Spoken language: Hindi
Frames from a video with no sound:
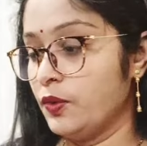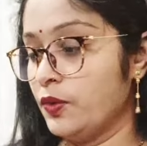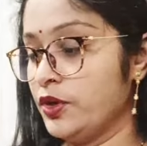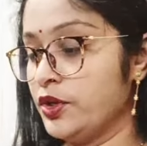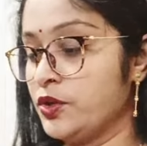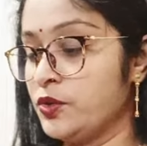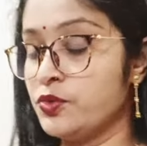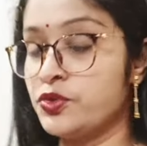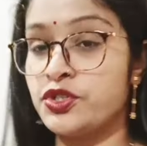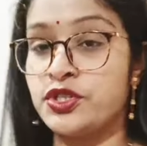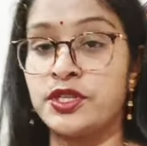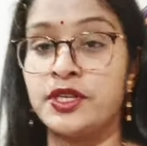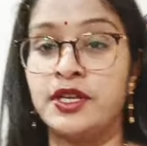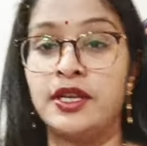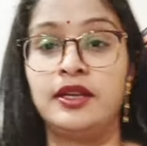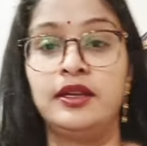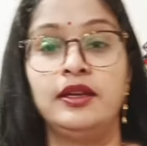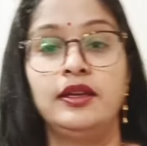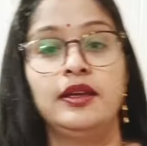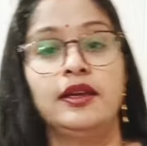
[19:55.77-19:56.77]
कोई कुछ
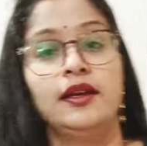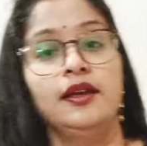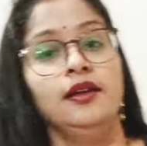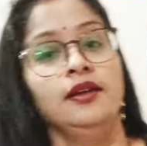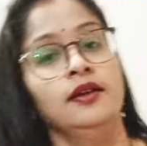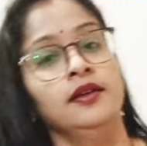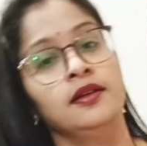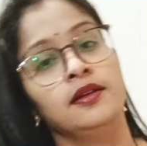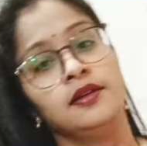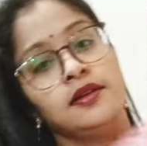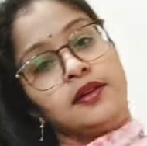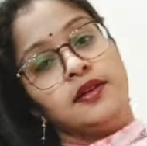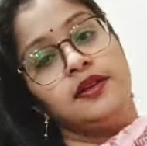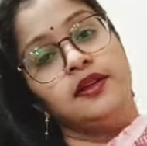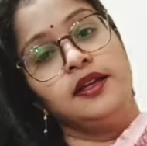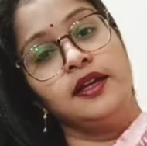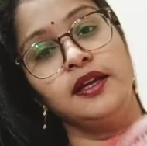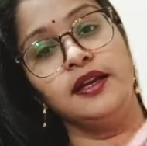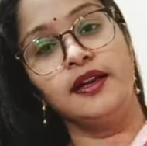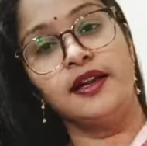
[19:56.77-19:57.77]
नहीं है
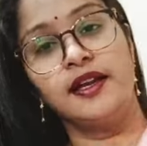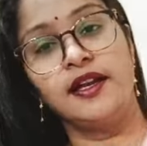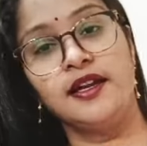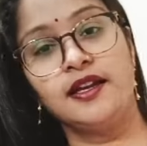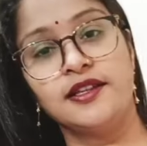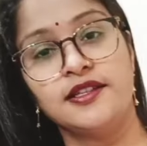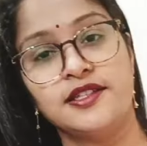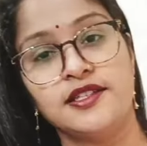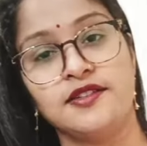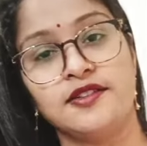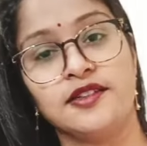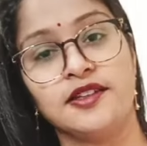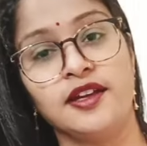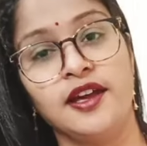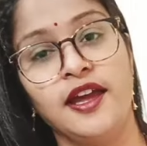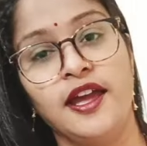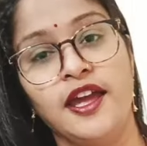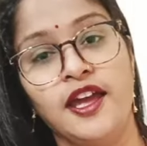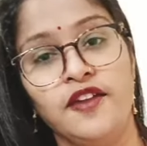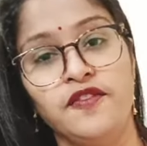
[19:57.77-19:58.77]
ये रहेगा जी इसका
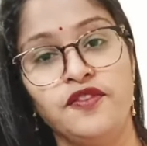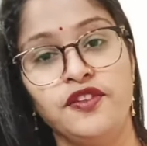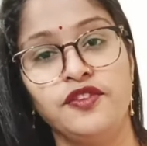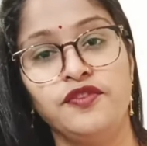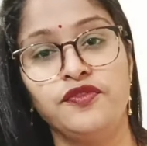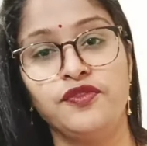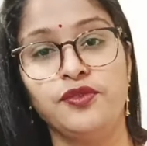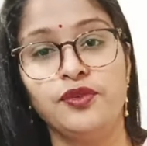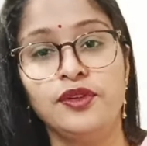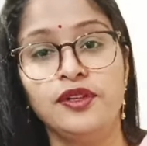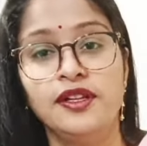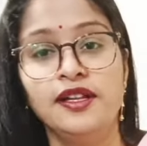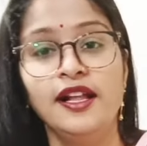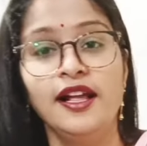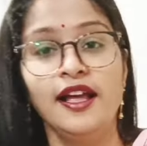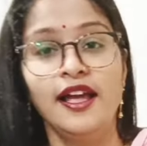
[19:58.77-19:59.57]
हैवी फुल